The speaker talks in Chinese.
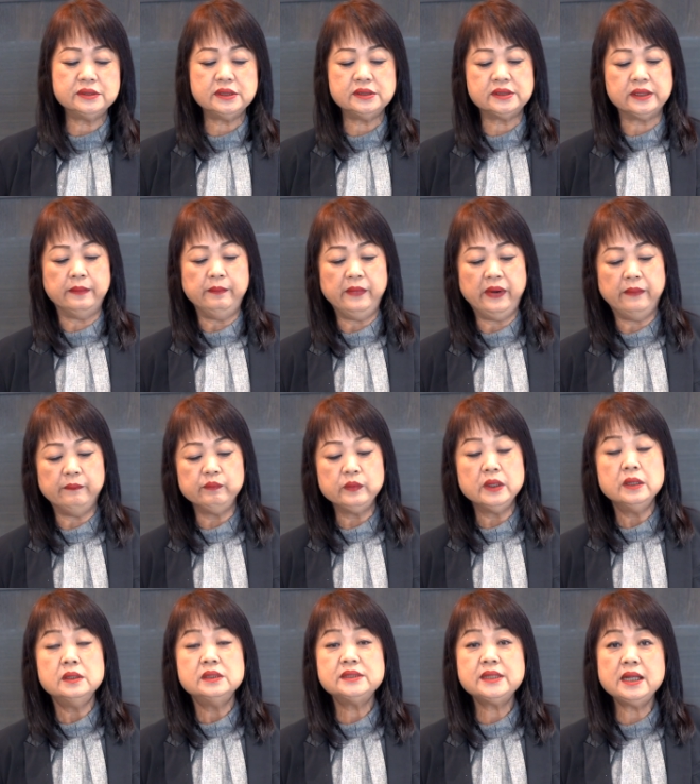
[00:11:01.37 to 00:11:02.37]
是什么？
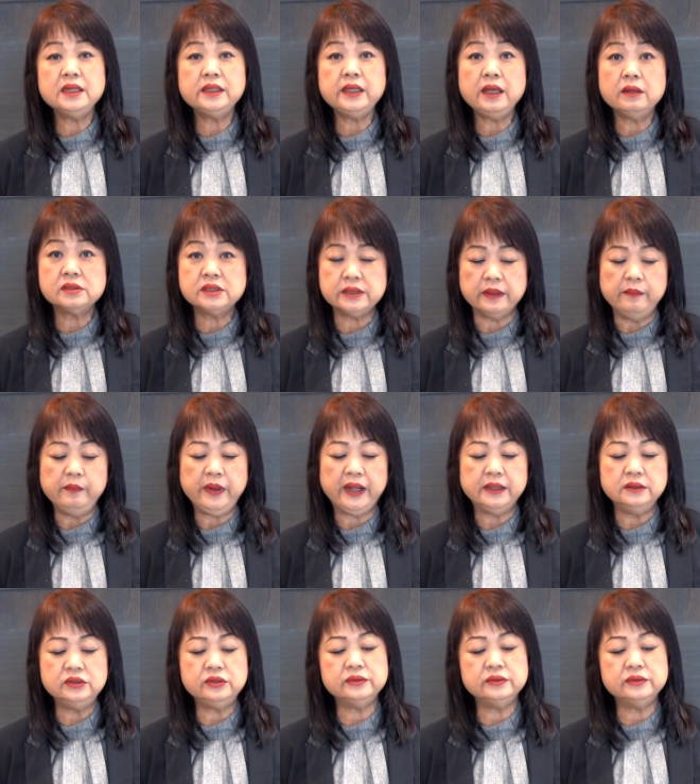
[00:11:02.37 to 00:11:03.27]
上帝要审判，